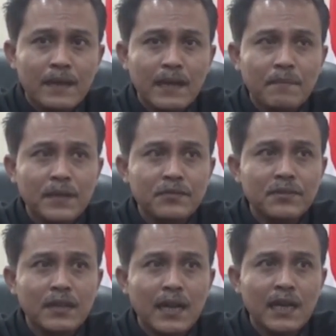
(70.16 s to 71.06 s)
Kenapa itu
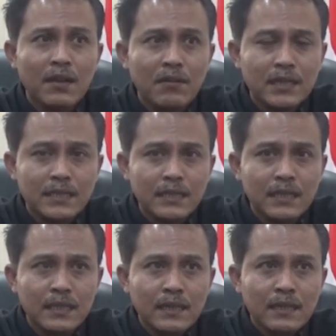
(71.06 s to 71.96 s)
tidak diawasi?
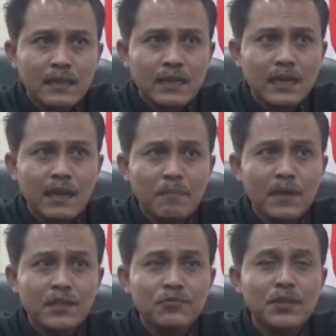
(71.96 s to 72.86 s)

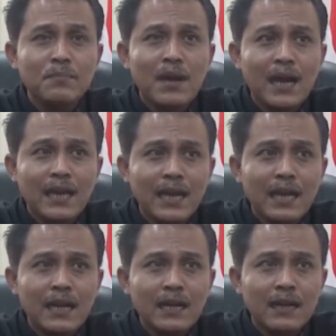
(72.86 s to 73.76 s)
Kenapa itu
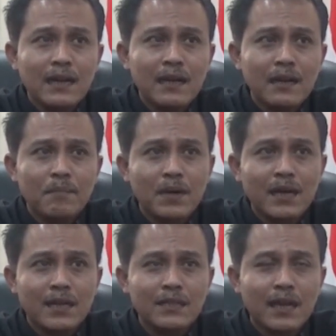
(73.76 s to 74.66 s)
dibayar uh,
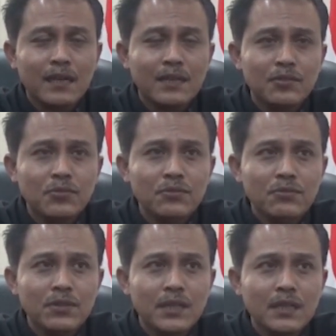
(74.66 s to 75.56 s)
pekerjaan itu
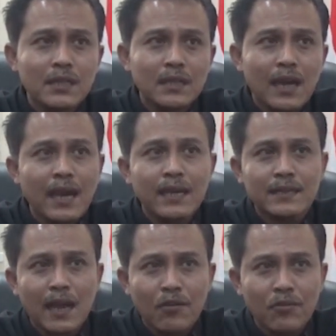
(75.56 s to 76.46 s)
di
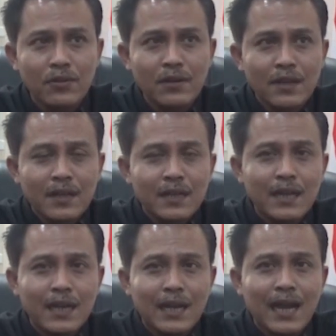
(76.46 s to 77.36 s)
akhir tahun
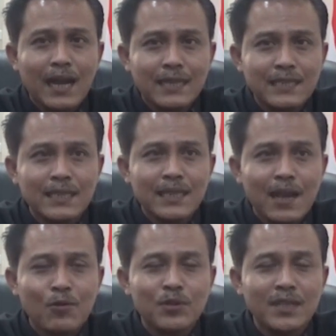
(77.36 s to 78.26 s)
dengan alasan
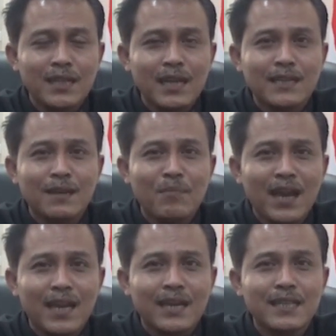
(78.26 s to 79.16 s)
takut tidak
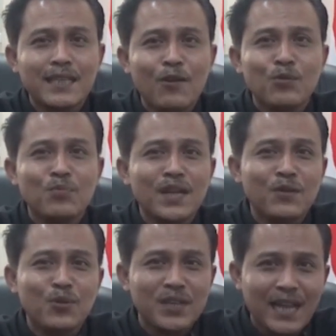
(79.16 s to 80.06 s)
terbayar di tahun
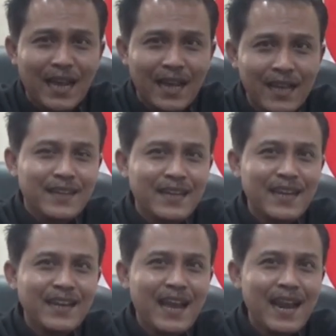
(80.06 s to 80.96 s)
berikutnya. Ini
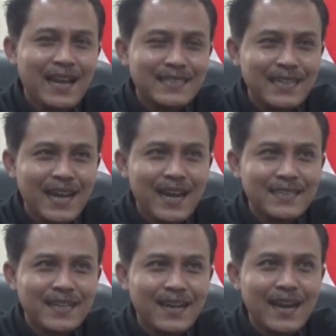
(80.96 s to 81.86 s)
kan
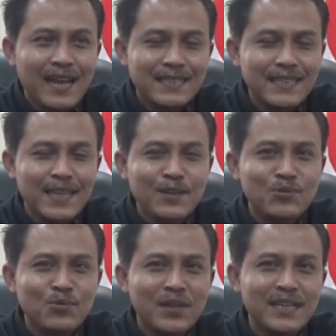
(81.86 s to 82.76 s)
alasan-alasan klasik yang
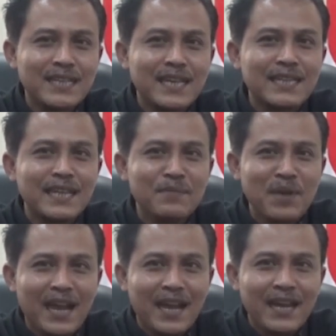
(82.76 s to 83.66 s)
sulit kita
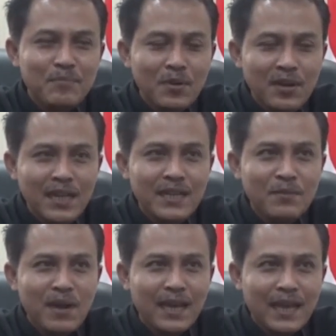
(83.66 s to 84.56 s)
terima. Boleh
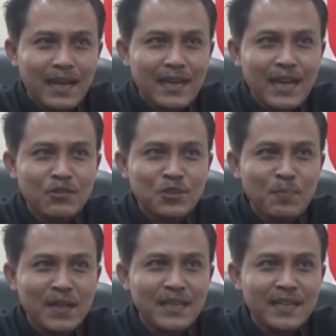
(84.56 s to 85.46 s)
dibayar kalau
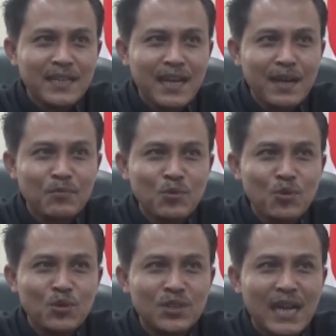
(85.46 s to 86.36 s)
sepanjang di dalam itu
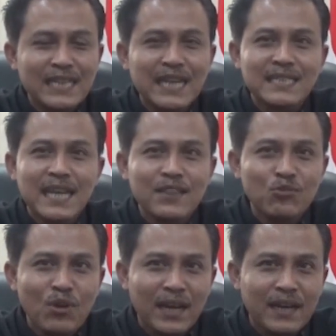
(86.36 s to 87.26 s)
kontraknya
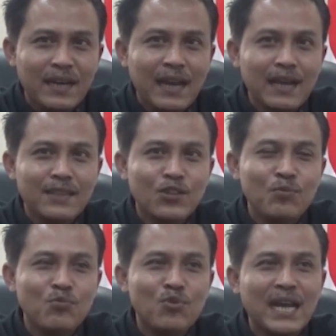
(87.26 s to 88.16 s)
satuan atau
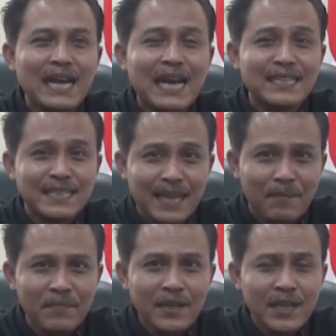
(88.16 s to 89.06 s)
bukan
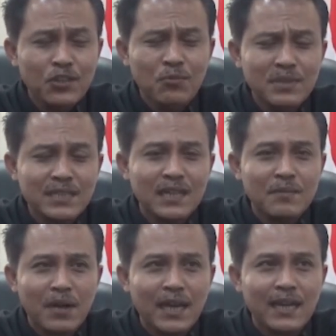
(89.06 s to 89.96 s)
lansam itu bisa
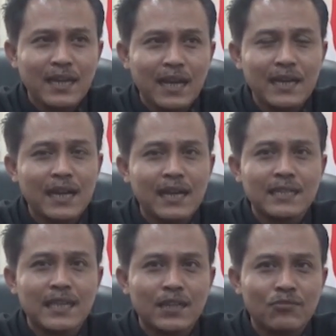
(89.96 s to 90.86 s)
dibayar dengan harga
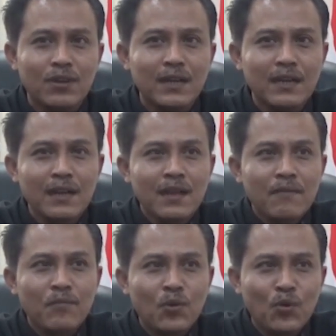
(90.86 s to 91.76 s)
satuan
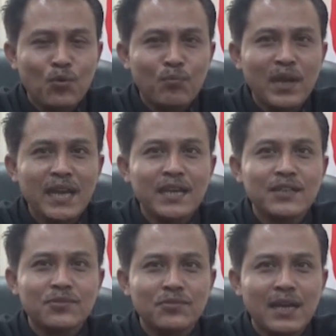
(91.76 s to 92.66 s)
volume
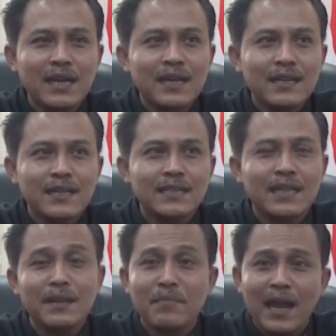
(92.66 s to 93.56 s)
yang sudah
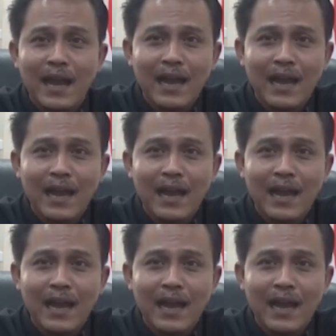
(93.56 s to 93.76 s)
diterima.